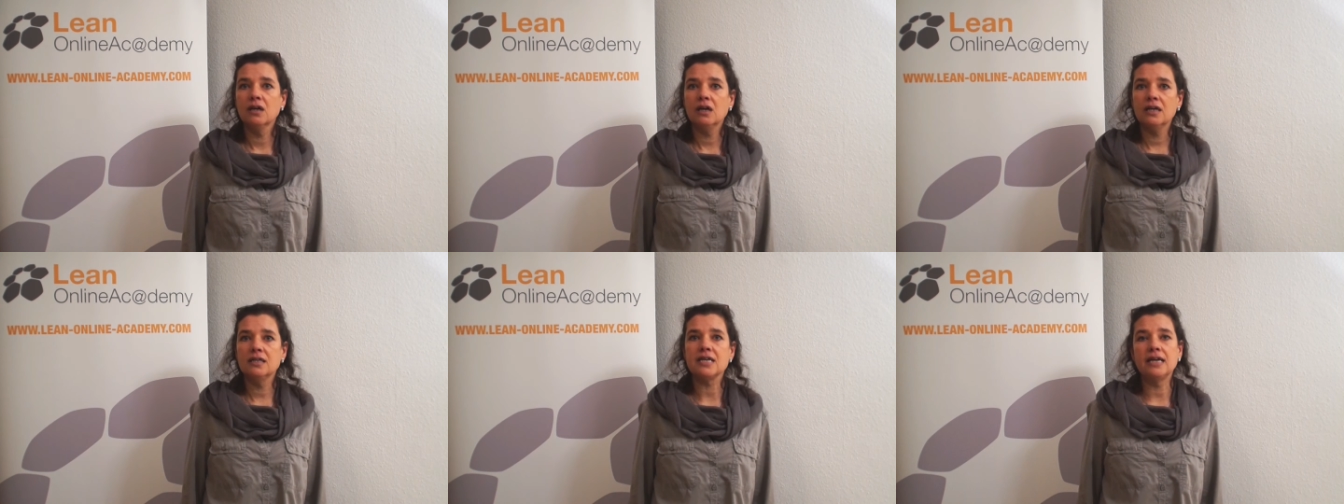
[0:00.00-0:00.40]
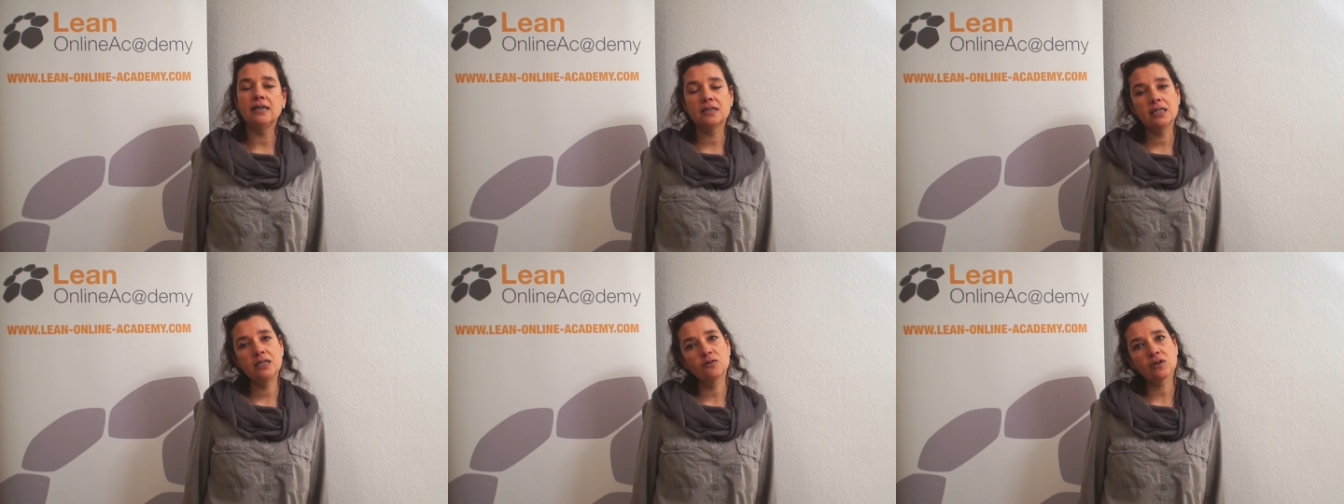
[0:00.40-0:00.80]
in
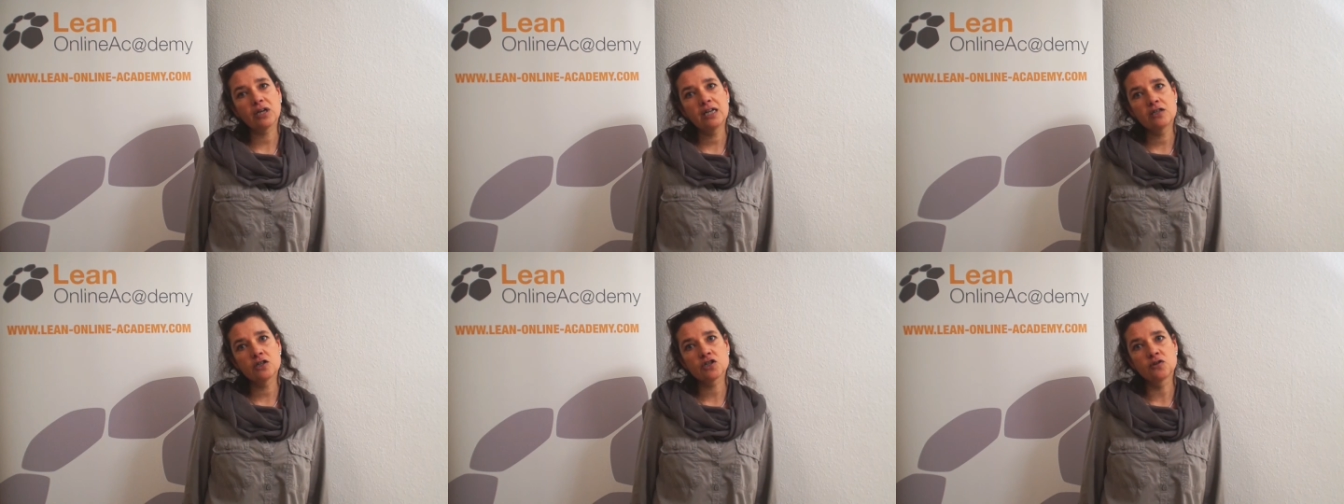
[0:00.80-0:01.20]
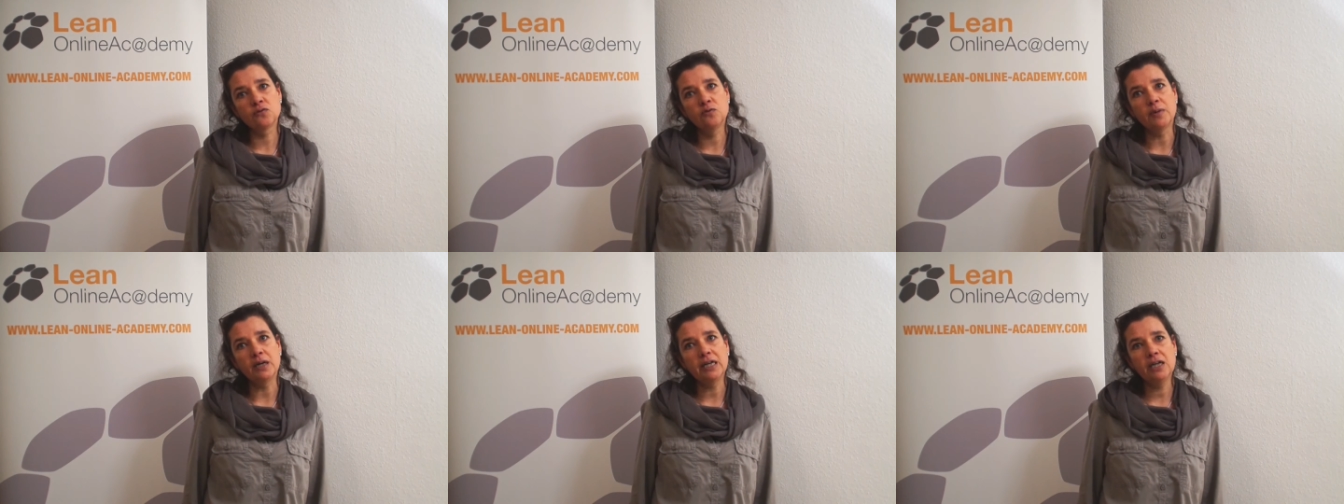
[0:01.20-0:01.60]
seinen theoretischen
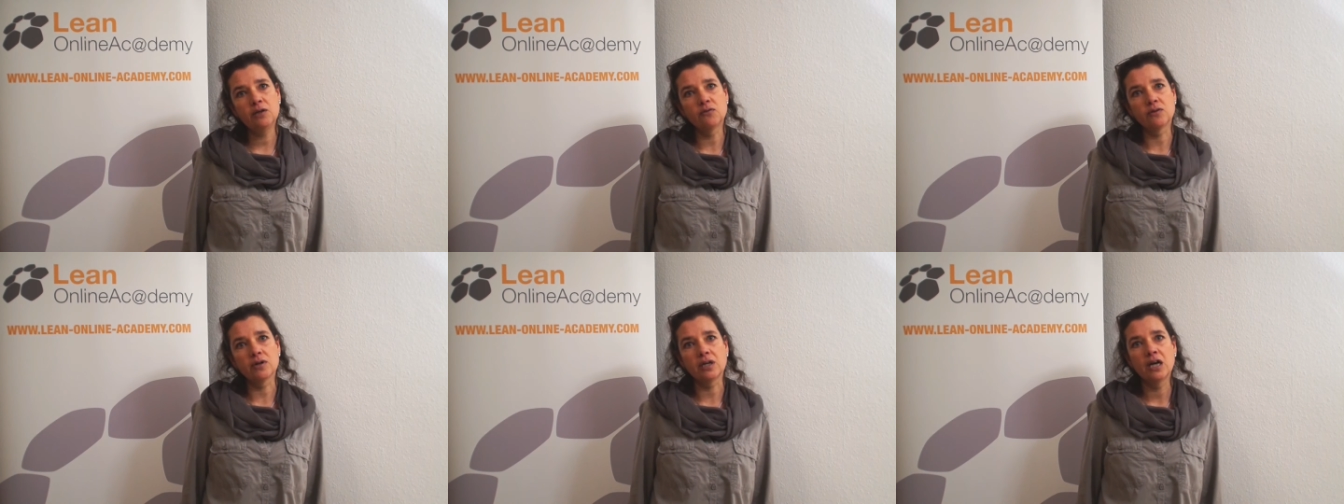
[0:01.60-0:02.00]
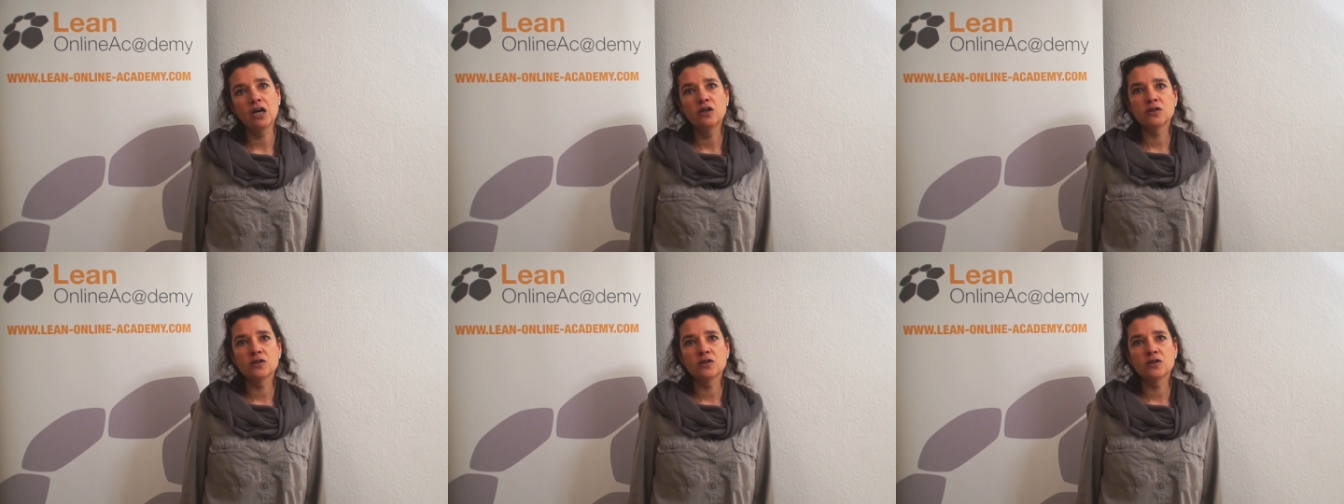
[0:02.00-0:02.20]
Überlegungen